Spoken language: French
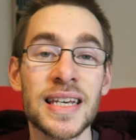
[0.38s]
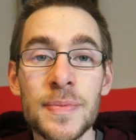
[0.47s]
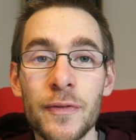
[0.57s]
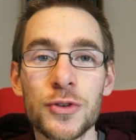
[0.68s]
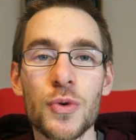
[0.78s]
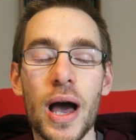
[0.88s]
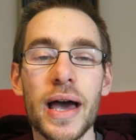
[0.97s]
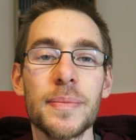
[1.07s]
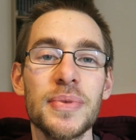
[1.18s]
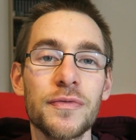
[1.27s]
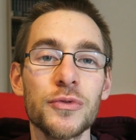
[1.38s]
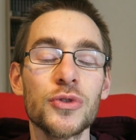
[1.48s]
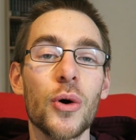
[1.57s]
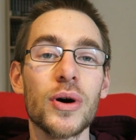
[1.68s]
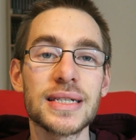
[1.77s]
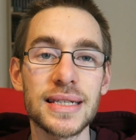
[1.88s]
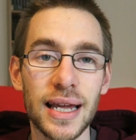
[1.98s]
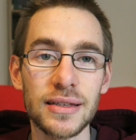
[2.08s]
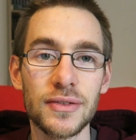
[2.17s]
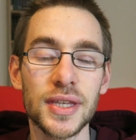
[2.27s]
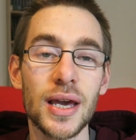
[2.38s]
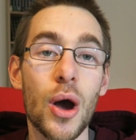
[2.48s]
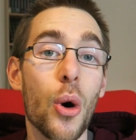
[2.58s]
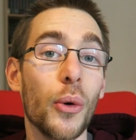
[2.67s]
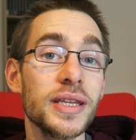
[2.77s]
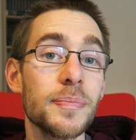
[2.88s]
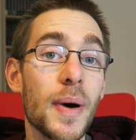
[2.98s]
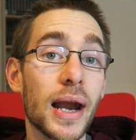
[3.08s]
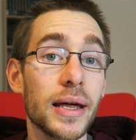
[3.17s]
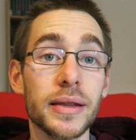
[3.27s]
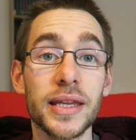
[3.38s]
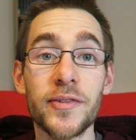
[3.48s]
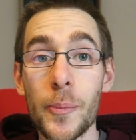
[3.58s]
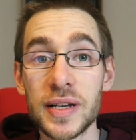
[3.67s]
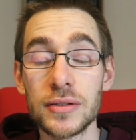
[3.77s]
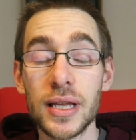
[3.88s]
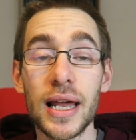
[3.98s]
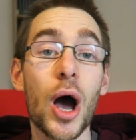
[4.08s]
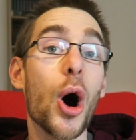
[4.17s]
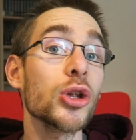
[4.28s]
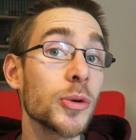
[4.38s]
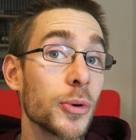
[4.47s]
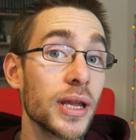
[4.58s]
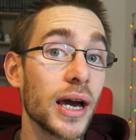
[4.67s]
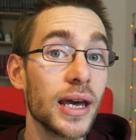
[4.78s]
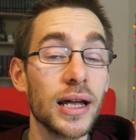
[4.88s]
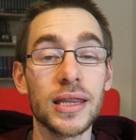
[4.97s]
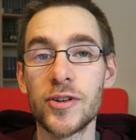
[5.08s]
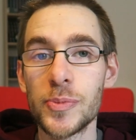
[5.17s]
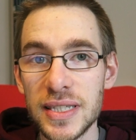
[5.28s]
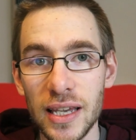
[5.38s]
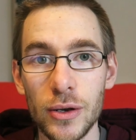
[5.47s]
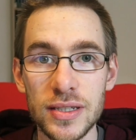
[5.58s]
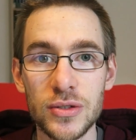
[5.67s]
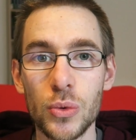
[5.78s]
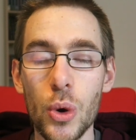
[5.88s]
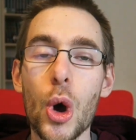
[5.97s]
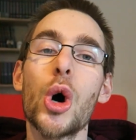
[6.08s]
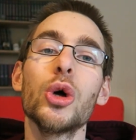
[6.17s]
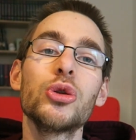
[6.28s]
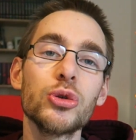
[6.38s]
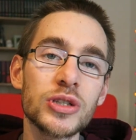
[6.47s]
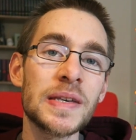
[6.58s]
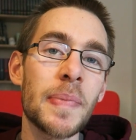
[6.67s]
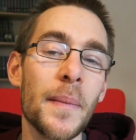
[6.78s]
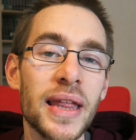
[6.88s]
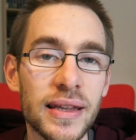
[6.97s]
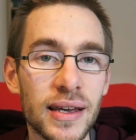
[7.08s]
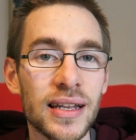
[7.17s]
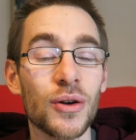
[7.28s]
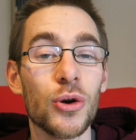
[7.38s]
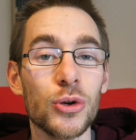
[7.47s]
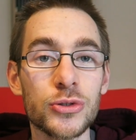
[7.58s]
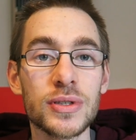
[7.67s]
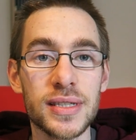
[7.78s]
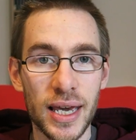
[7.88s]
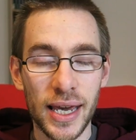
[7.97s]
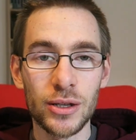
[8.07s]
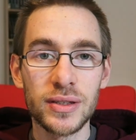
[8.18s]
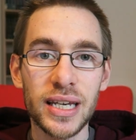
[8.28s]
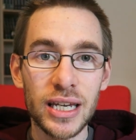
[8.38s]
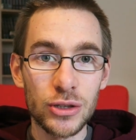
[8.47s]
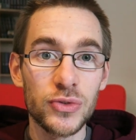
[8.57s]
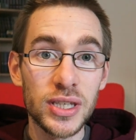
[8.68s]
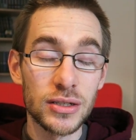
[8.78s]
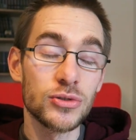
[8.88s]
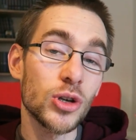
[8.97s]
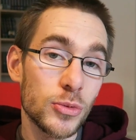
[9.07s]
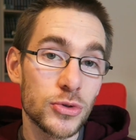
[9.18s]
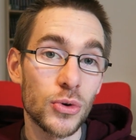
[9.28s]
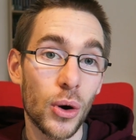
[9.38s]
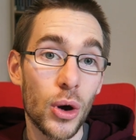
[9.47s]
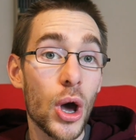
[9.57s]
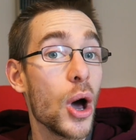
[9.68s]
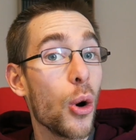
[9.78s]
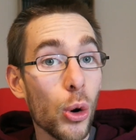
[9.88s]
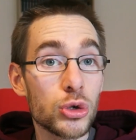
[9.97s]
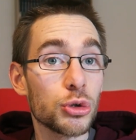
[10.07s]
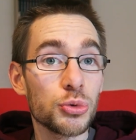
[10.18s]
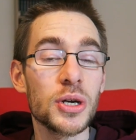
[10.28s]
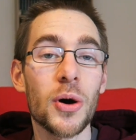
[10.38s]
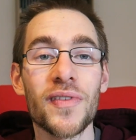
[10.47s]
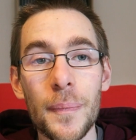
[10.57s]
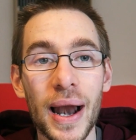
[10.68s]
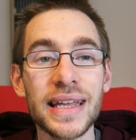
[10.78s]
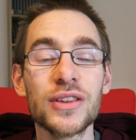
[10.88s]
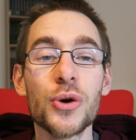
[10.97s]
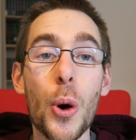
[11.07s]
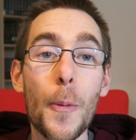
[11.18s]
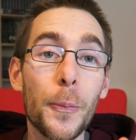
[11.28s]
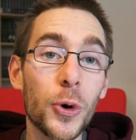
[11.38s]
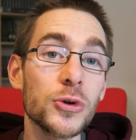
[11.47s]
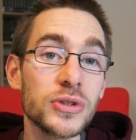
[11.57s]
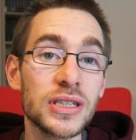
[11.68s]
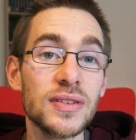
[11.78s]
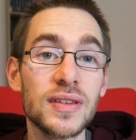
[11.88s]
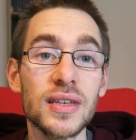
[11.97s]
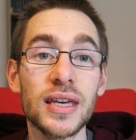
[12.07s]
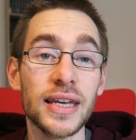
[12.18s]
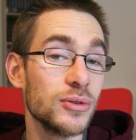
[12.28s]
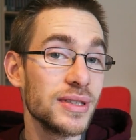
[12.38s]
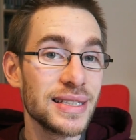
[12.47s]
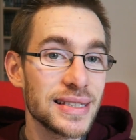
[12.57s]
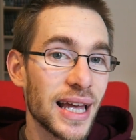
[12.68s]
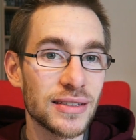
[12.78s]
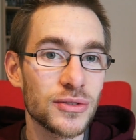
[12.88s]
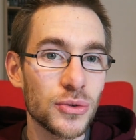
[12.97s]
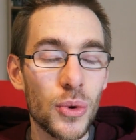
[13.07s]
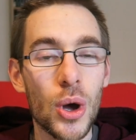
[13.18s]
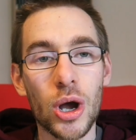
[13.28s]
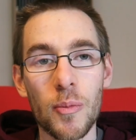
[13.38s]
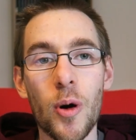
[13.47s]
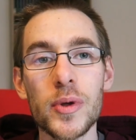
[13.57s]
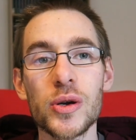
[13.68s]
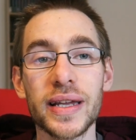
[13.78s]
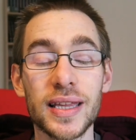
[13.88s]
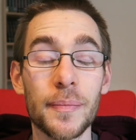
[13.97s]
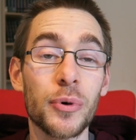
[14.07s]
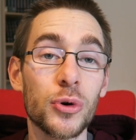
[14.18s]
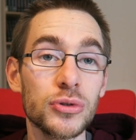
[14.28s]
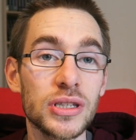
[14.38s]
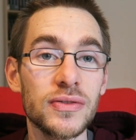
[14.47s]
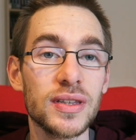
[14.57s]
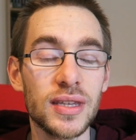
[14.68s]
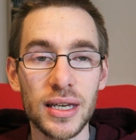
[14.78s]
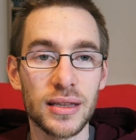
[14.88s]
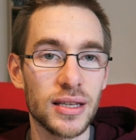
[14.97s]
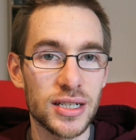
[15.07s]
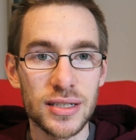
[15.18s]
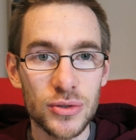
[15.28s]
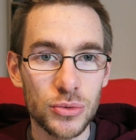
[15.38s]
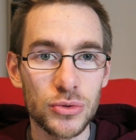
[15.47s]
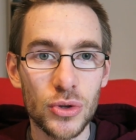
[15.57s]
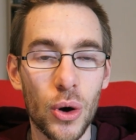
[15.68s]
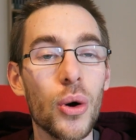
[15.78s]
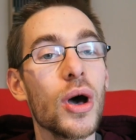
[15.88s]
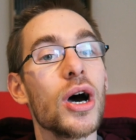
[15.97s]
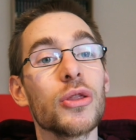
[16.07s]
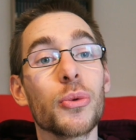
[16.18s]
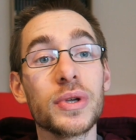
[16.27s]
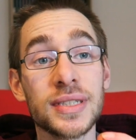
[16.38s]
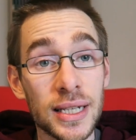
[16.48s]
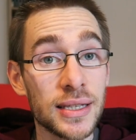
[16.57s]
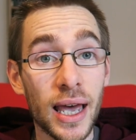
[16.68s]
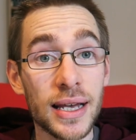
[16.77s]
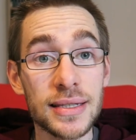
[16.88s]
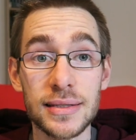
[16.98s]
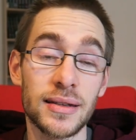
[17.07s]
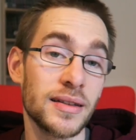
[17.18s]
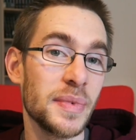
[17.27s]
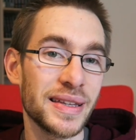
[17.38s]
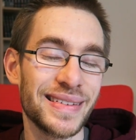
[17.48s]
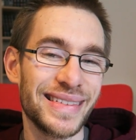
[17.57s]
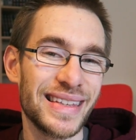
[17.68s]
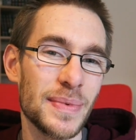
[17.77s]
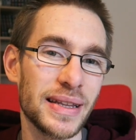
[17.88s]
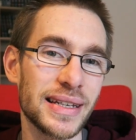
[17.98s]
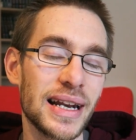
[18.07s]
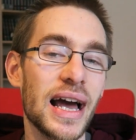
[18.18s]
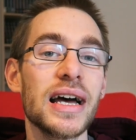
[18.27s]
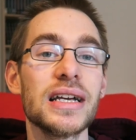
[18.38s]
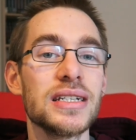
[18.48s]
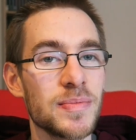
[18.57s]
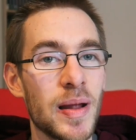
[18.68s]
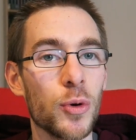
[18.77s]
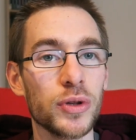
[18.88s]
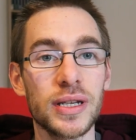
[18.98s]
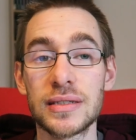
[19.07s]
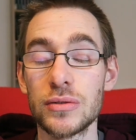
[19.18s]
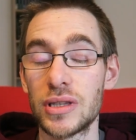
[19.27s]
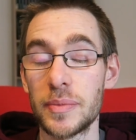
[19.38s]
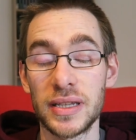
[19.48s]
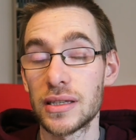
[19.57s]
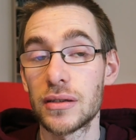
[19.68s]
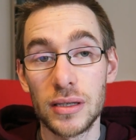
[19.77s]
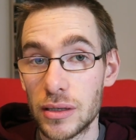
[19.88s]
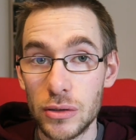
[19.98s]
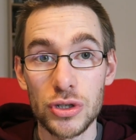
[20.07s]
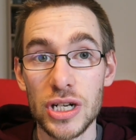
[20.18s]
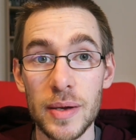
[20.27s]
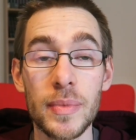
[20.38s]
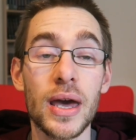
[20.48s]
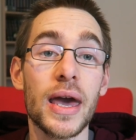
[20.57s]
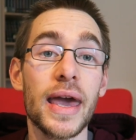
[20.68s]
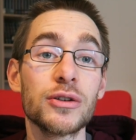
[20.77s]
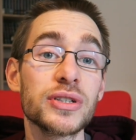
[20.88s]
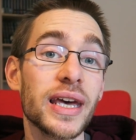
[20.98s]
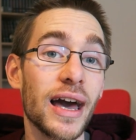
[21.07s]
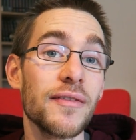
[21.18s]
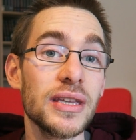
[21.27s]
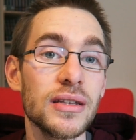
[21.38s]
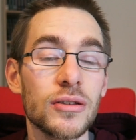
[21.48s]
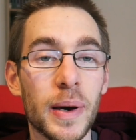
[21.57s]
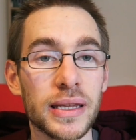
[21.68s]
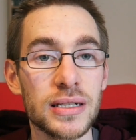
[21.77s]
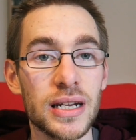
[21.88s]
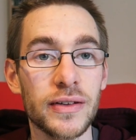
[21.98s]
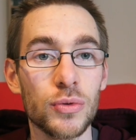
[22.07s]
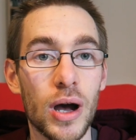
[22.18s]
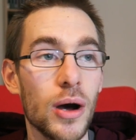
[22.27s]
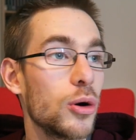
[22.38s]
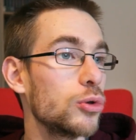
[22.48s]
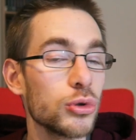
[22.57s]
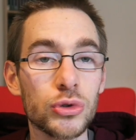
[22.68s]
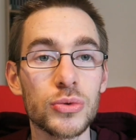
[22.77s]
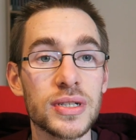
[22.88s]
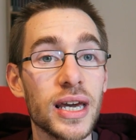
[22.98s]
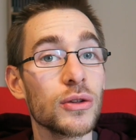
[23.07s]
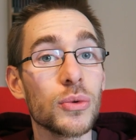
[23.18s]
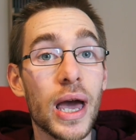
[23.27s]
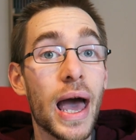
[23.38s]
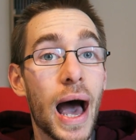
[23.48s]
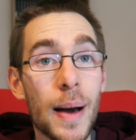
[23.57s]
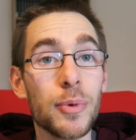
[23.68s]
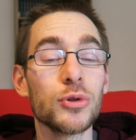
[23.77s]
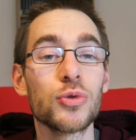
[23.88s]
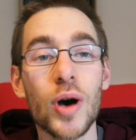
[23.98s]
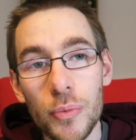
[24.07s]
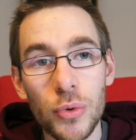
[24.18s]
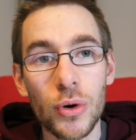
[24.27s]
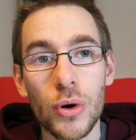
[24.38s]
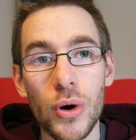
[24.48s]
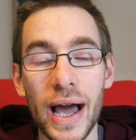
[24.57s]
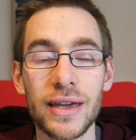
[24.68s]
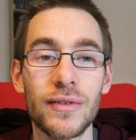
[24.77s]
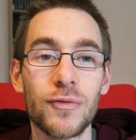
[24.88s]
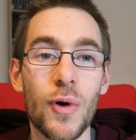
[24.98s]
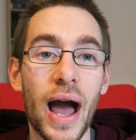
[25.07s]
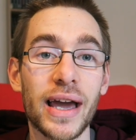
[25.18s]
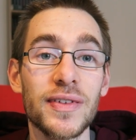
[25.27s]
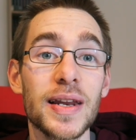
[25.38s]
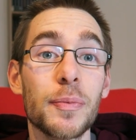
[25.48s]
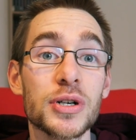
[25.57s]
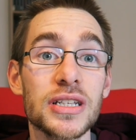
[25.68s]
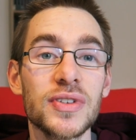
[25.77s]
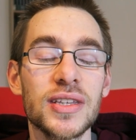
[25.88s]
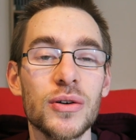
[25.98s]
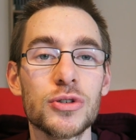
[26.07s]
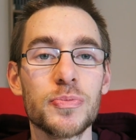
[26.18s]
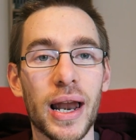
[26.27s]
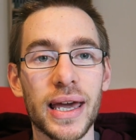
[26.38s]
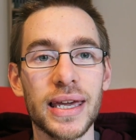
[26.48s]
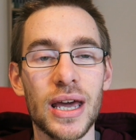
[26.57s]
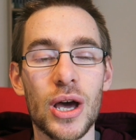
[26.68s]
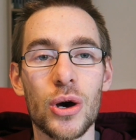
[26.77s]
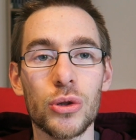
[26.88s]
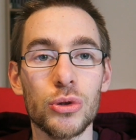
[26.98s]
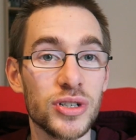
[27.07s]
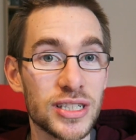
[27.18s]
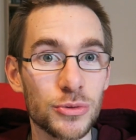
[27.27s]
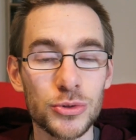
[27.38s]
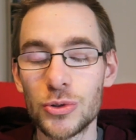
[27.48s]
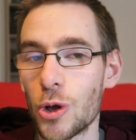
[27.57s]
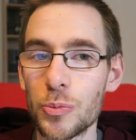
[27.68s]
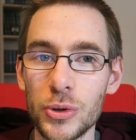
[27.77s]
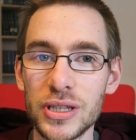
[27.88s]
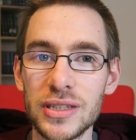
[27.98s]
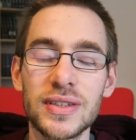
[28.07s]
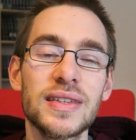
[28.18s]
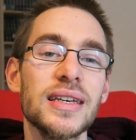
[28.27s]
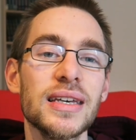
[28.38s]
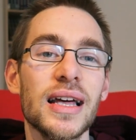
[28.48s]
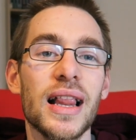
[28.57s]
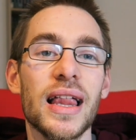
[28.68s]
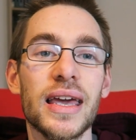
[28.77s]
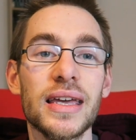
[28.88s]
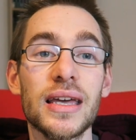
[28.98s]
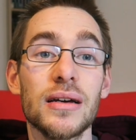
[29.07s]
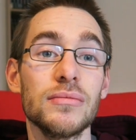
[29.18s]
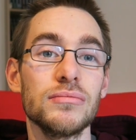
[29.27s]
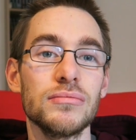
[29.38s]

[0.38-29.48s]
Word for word: c'est Pierre-François et bienvenue dans Stratégie. On y parle développement personnels, entrepreneuriat, développer ses relations, tout ce qui permet d'atteindre le succès et de créer une vie sur mesure. Aujourd'hui, on va parler de productivité et de distraction, comment améliorer ta productivité et ta gestion du temps. Donc si ça t'intéresse, cette thématique-là, j'aime l'aborder, c'est une thématique que j'aime et que je serais ravi de partager avec toi euh, d'autres conseils. Donc abonne-toi pour euh, voir arriver les prochaines vidéos où je parlerai de gestion du temps, de productivité et